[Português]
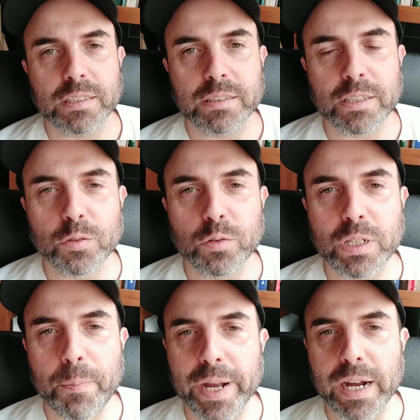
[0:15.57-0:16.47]
então
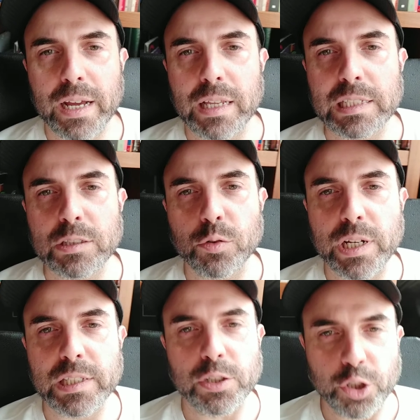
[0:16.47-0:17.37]
ele pega aquelas
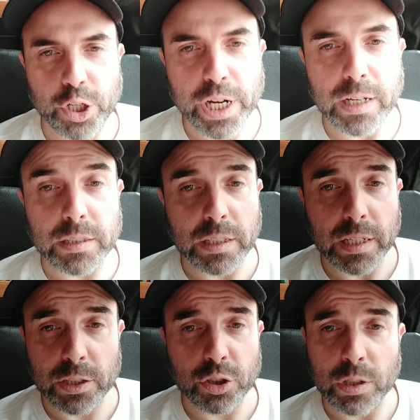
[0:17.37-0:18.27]
histórias antigas que
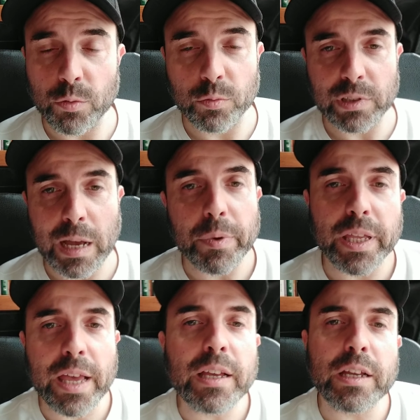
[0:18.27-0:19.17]
a gente não sabe
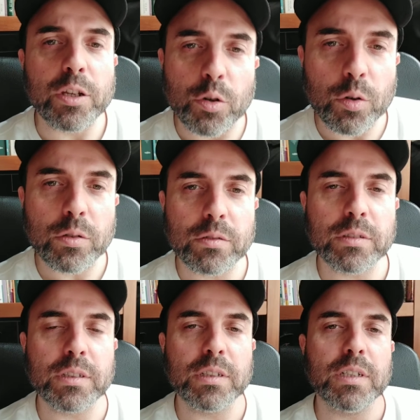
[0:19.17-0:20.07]
quem criou
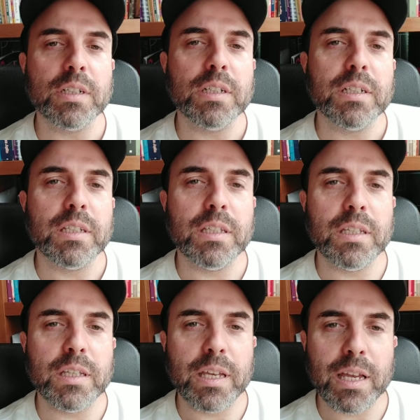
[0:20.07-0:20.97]

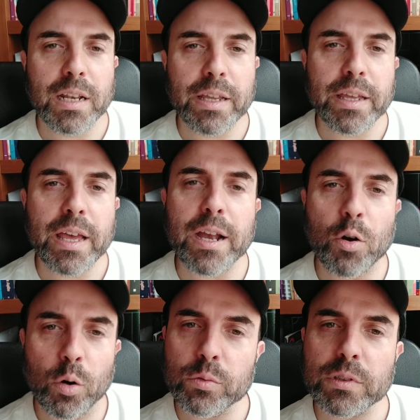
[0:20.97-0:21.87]
e ele
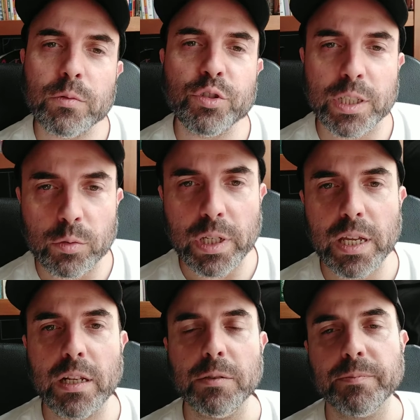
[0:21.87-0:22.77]
reconta do jeito
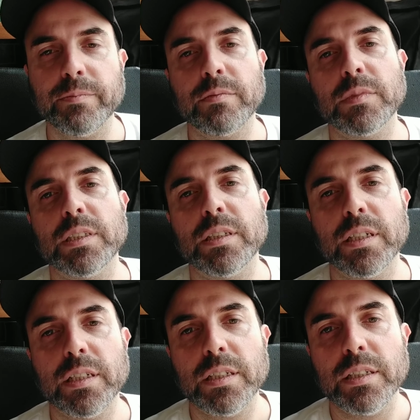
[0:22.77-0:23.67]
dele.
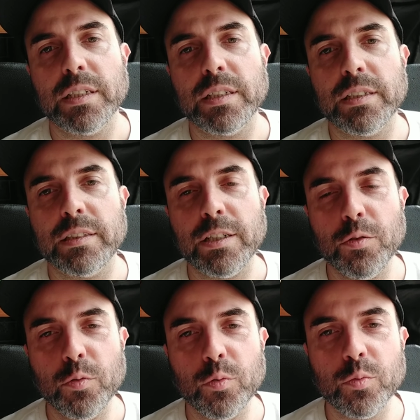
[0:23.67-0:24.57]

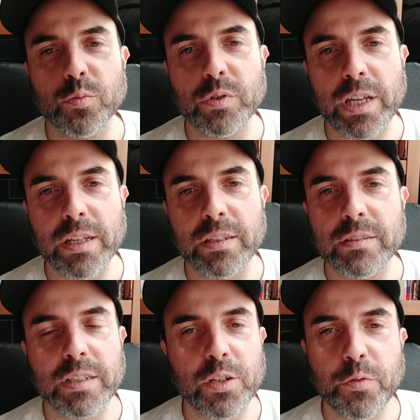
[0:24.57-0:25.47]
Então
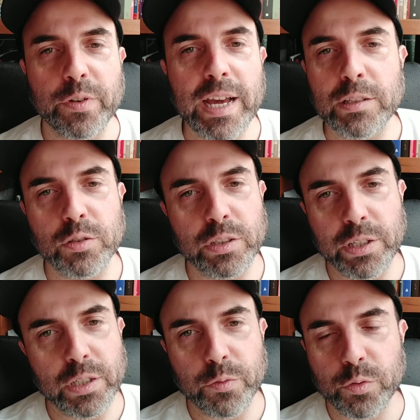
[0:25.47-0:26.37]
tem, tem diversos
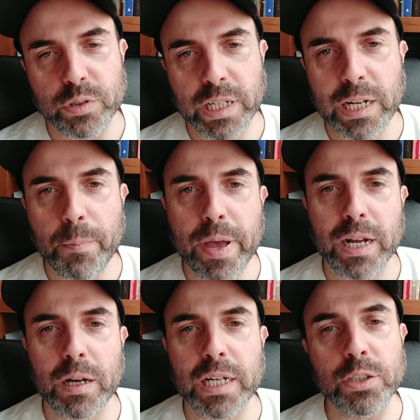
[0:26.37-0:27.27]
livros, né? Que ele
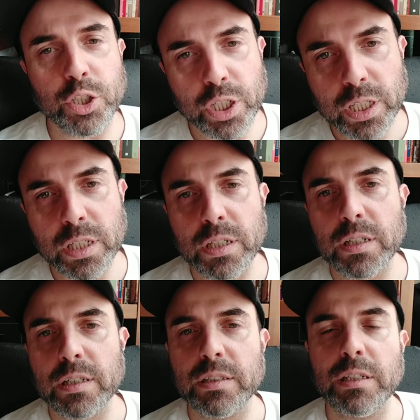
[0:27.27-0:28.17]
pega
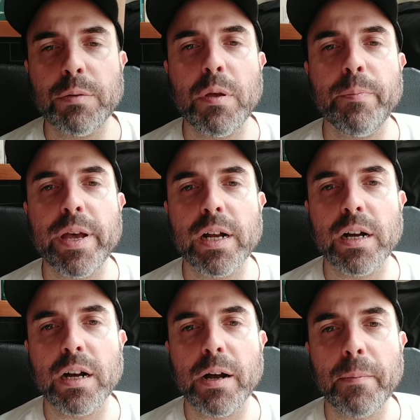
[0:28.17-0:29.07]
cantigas, ele também
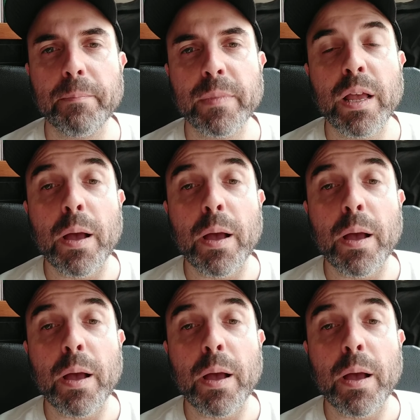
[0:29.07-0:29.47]
pega